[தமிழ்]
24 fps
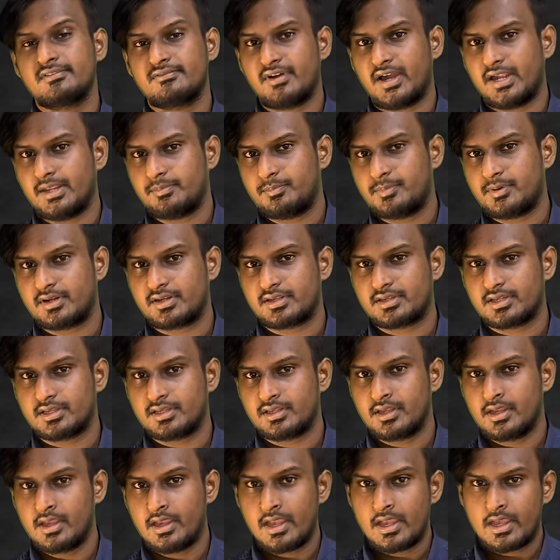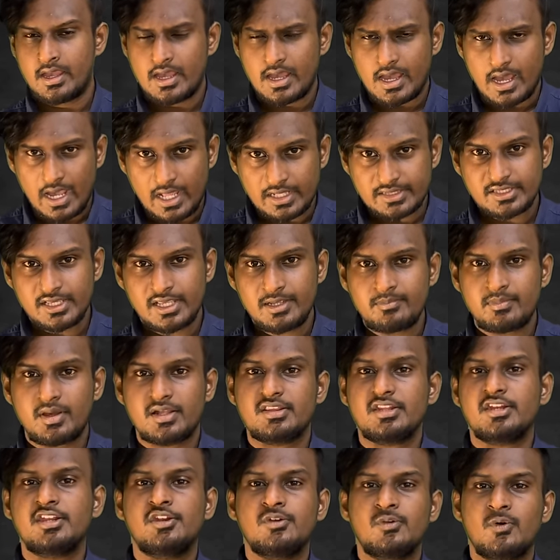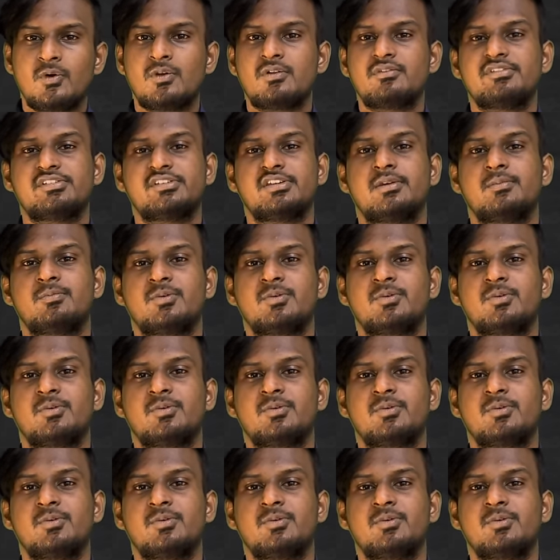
வாய்ப்பு இருக்குது அதே மாதிரி இன்னொரு விஷயமும்